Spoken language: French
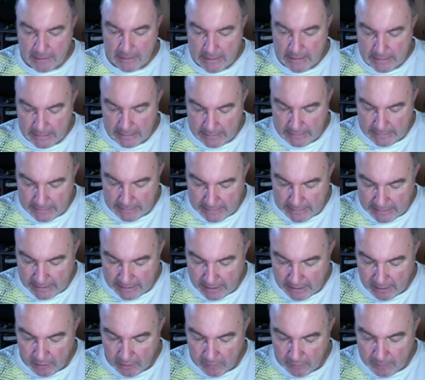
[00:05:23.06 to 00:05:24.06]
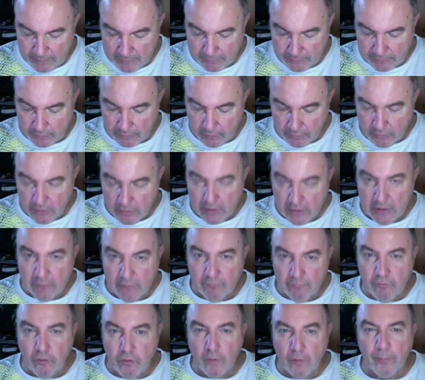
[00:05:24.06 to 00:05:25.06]
Et, là, en même temps,
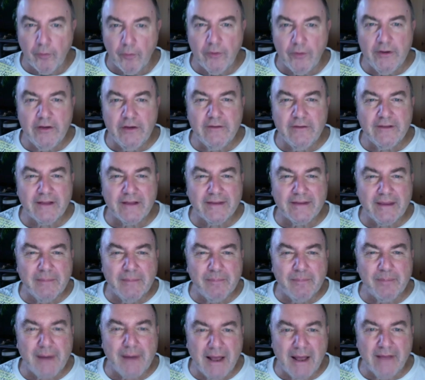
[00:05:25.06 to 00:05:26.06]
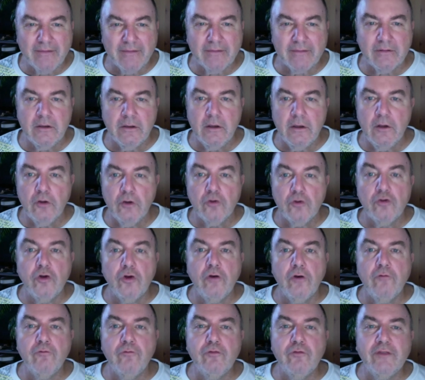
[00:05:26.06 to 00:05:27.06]
vous reprenez une certaine place que
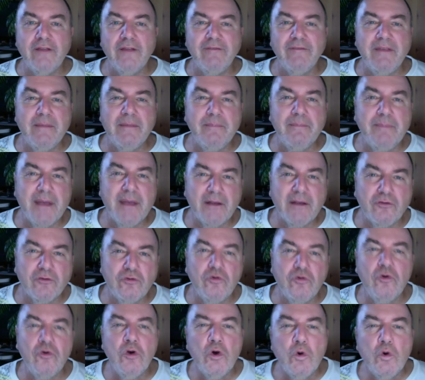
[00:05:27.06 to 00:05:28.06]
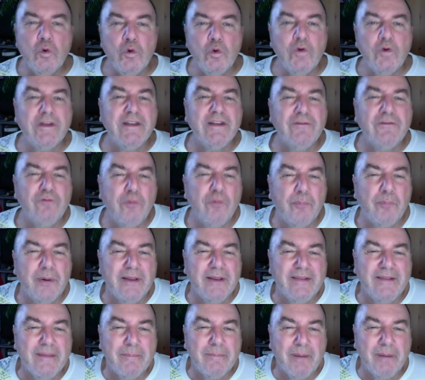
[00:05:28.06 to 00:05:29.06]
vous aviez perdue ou qui ne vous
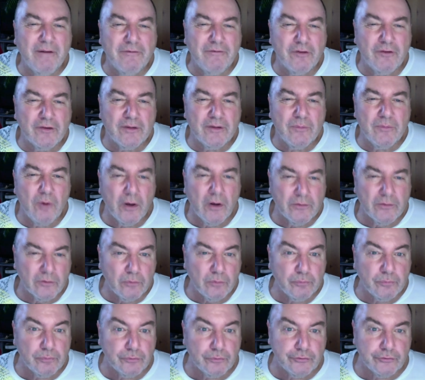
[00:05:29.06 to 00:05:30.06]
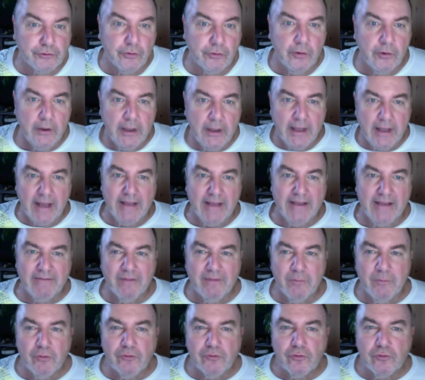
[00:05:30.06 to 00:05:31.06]
plaisait pas forcément à 100%. Hein, il y a
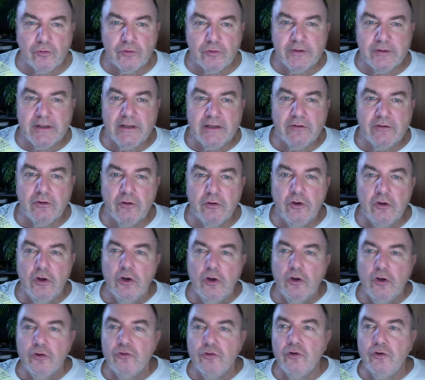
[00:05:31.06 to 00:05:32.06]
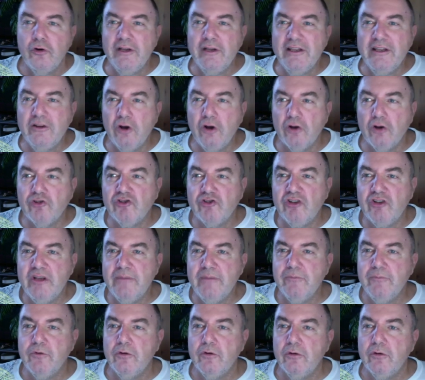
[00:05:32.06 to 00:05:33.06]
vraiment ce côté de,
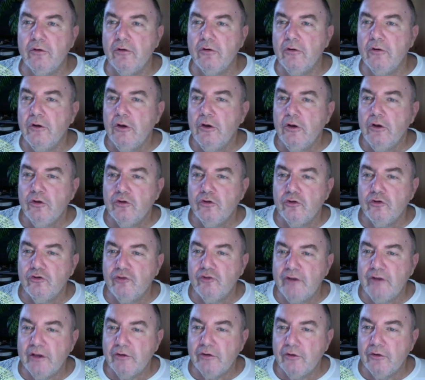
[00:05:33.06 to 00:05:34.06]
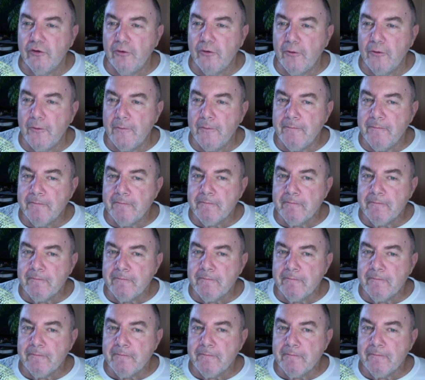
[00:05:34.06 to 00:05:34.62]
leadership, de, je veux dire, de,